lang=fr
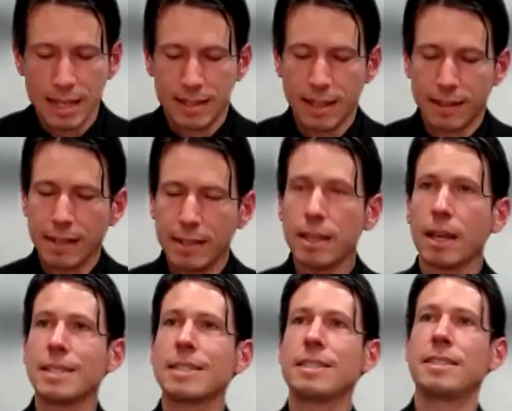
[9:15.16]

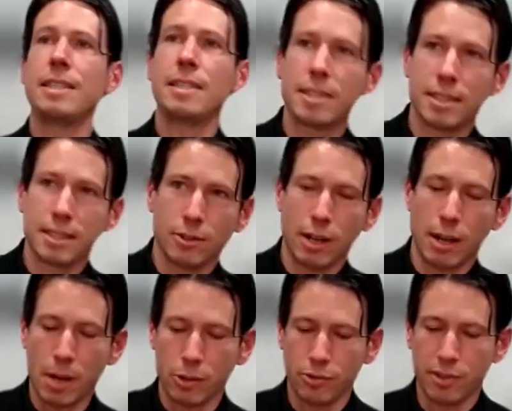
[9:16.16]
c'est-à-dire 6 de la
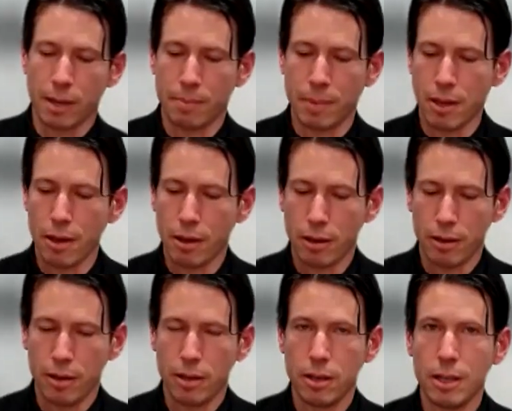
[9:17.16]
part du tiers payeur
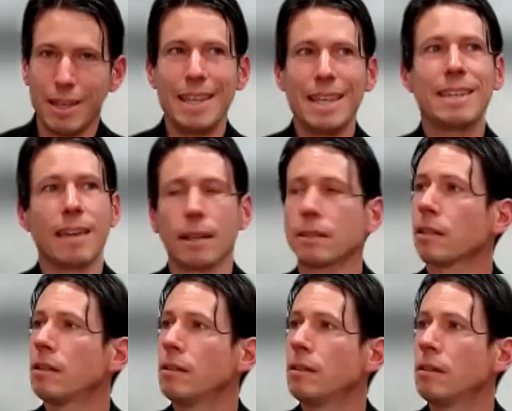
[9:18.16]
et
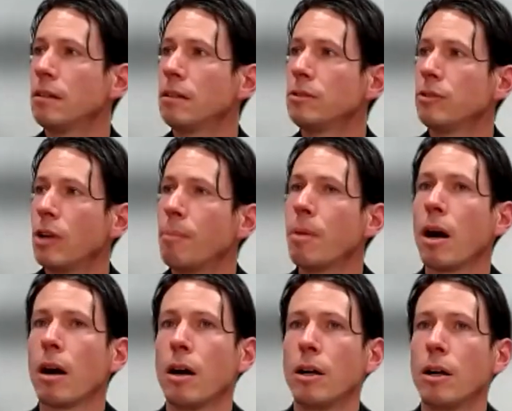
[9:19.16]
4 de la
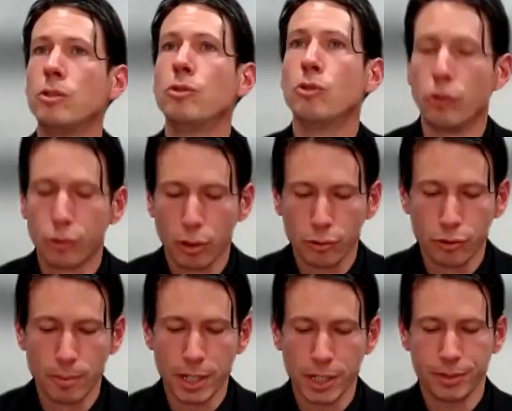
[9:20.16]
part de l'auteur du
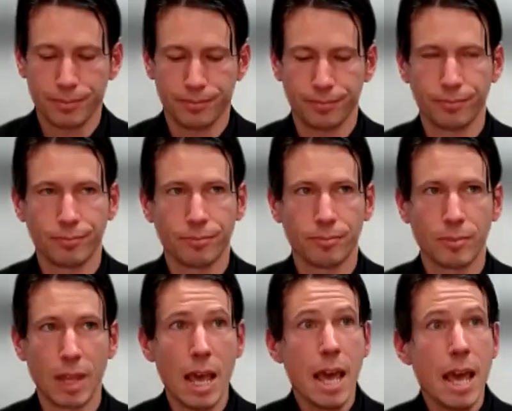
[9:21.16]
dommage.
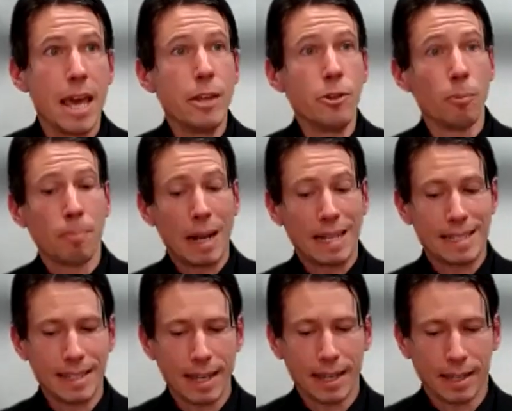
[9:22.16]
Et non pas
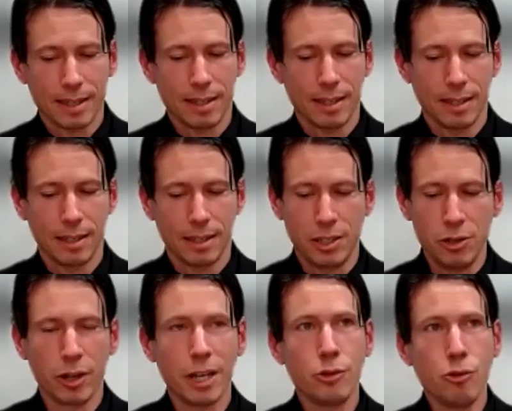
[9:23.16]
5 qui
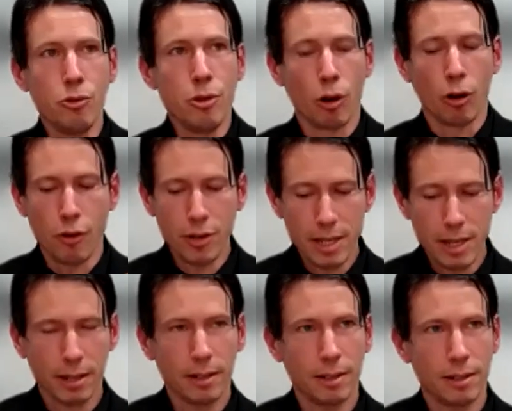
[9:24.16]
auraient dû lui
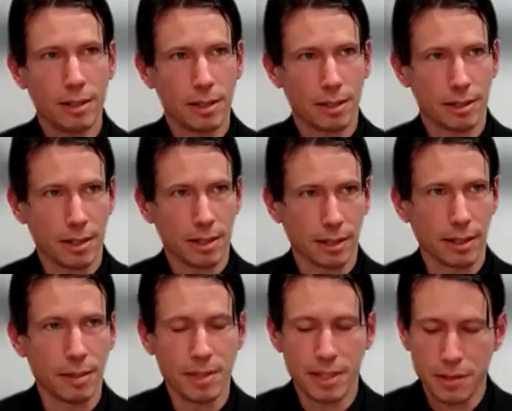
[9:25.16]
revenir, 5
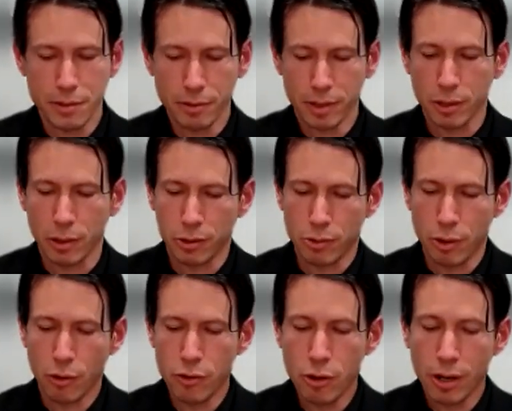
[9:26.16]
d'indemnisation qui auraient dû lui
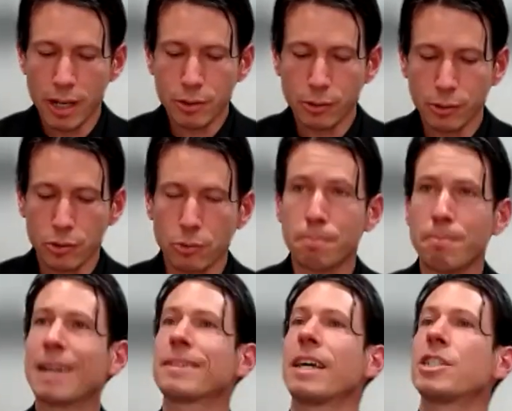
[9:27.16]
revenir en raison de son
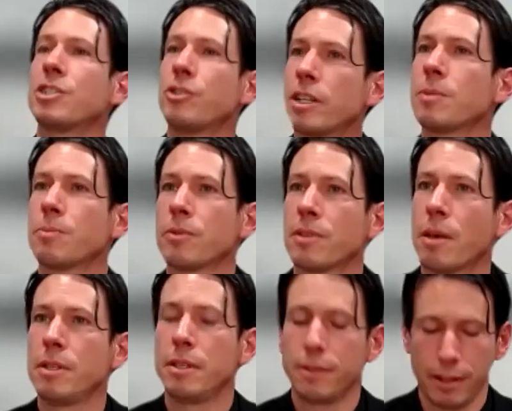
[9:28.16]
partage de
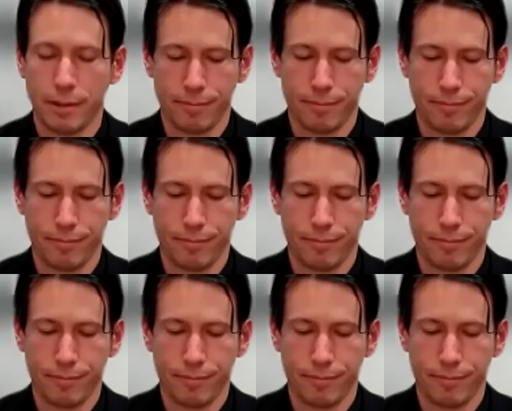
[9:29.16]
responsabilité.